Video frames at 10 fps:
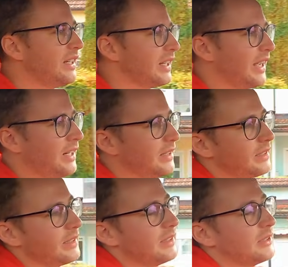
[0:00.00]
direkt
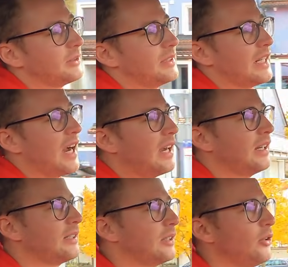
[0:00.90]
und da
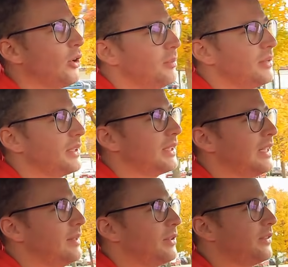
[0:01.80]
kommt
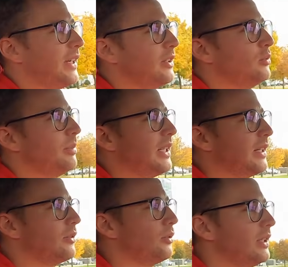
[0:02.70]
dem Zweier Coupé
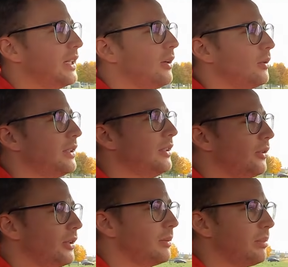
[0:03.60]
natürlich auch die
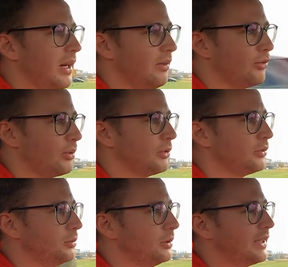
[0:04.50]
neue Plattform
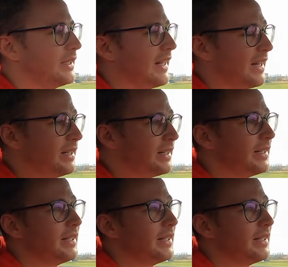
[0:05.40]
zugute, denn